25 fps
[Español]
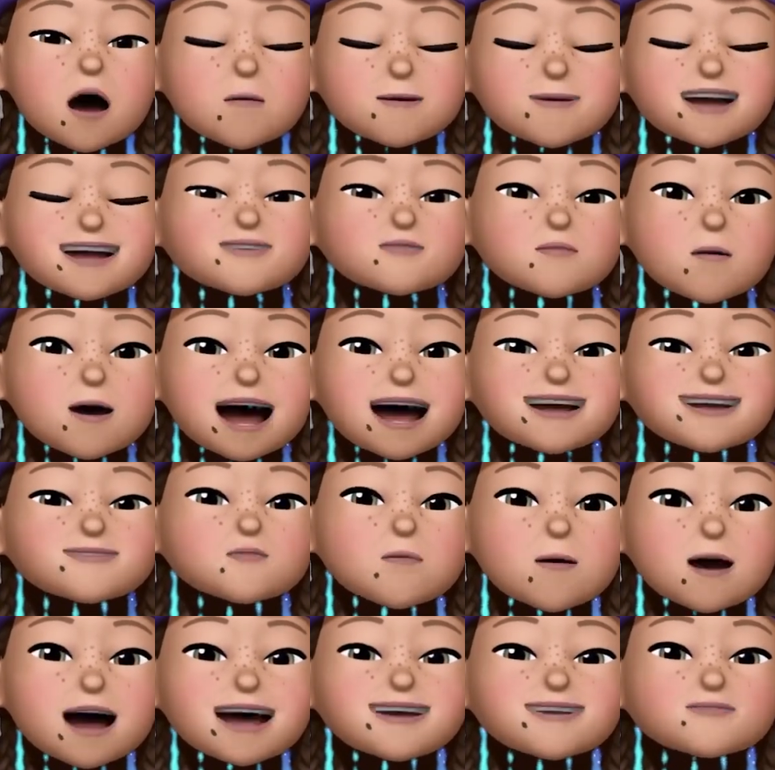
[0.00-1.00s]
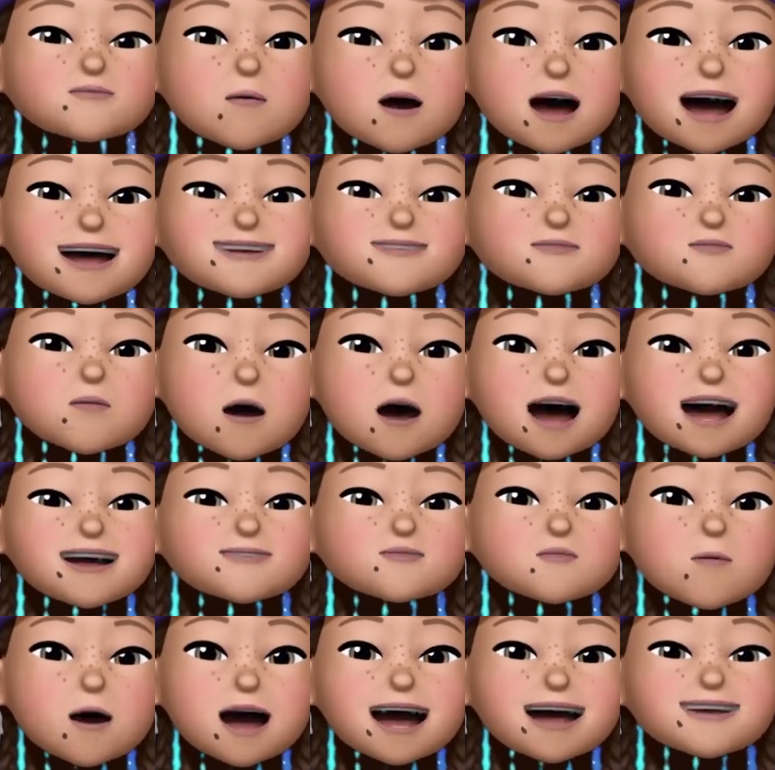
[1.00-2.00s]
intenta el día de hoy comenzar a
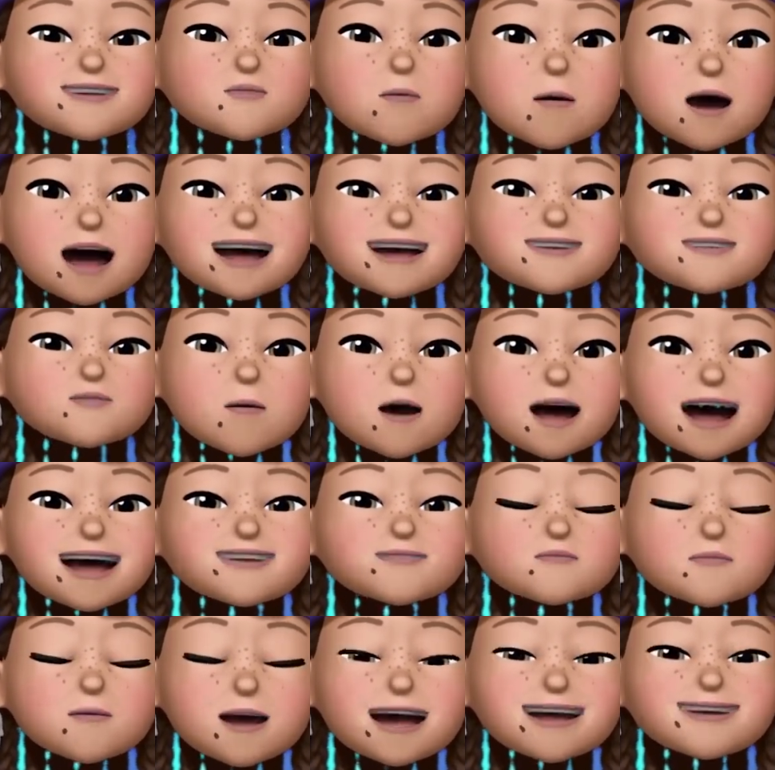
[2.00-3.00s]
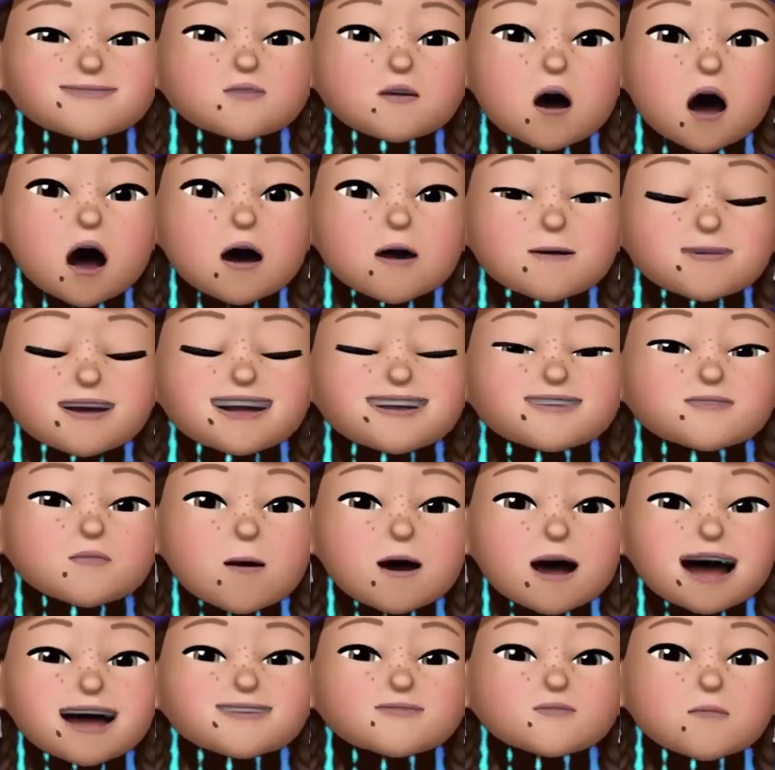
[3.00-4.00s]
ver bien los pasos que estás dando,
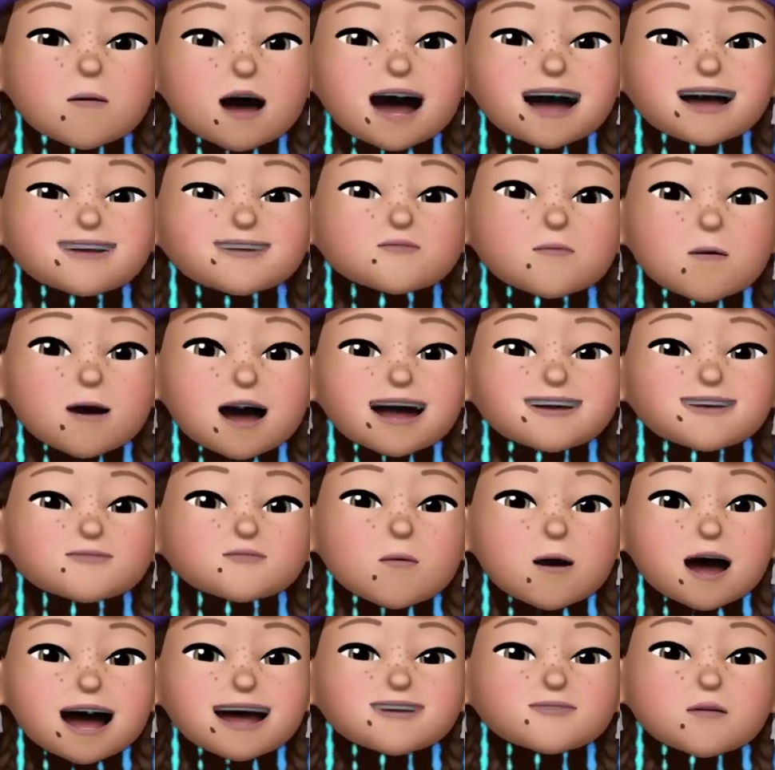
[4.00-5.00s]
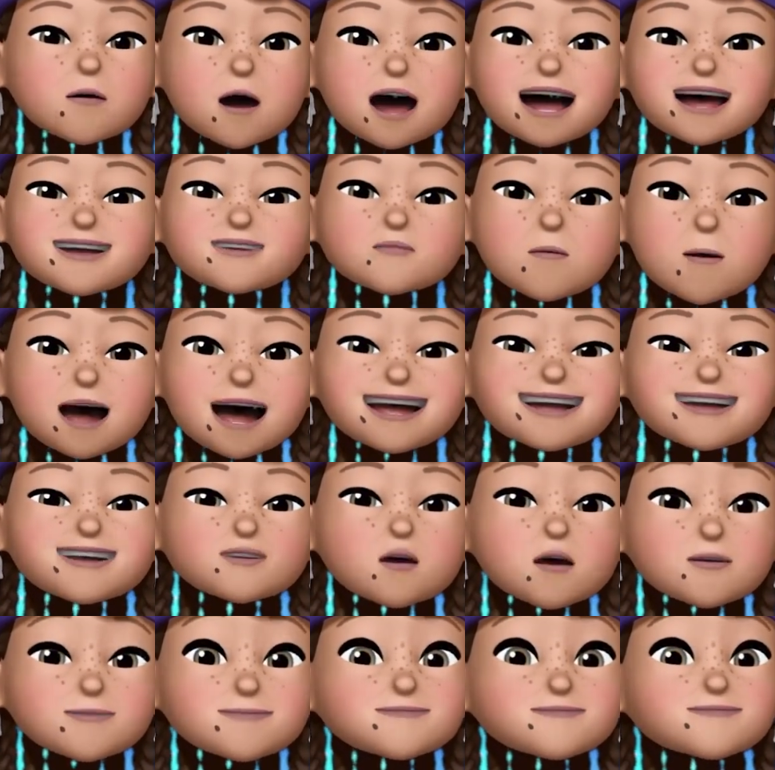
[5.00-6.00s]
podrías darte cuenta de un error que has
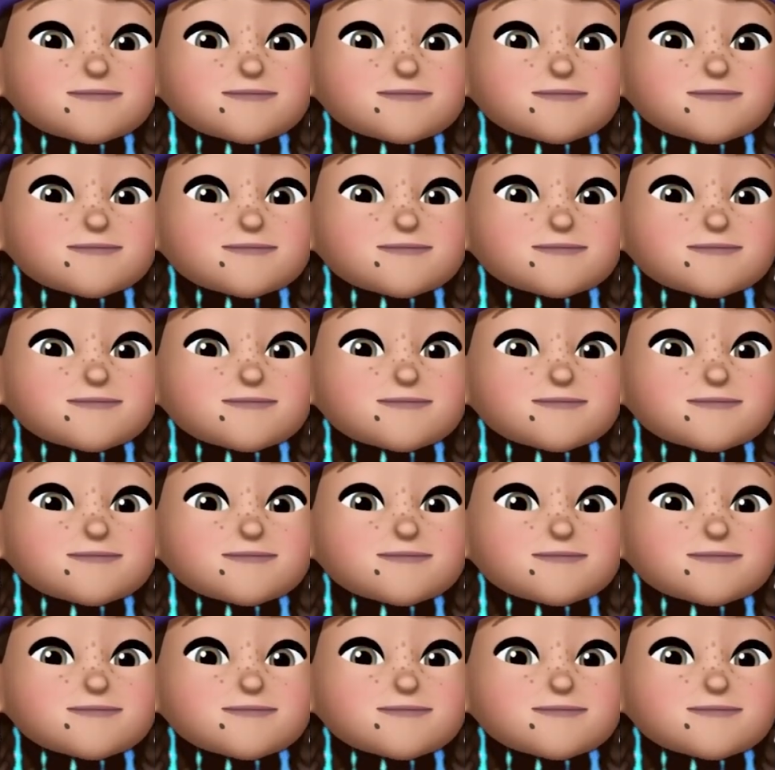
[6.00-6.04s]
cometido.